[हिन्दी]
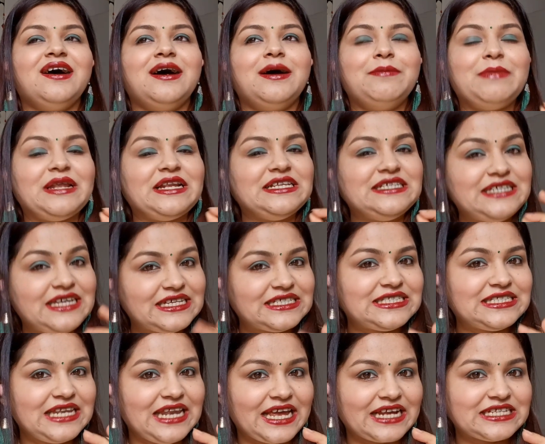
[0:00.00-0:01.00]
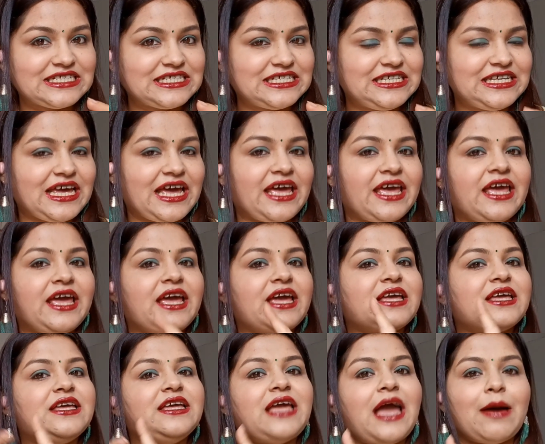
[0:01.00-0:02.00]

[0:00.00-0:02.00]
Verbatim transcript: आ, मैंने ये सिलेक्ट किया है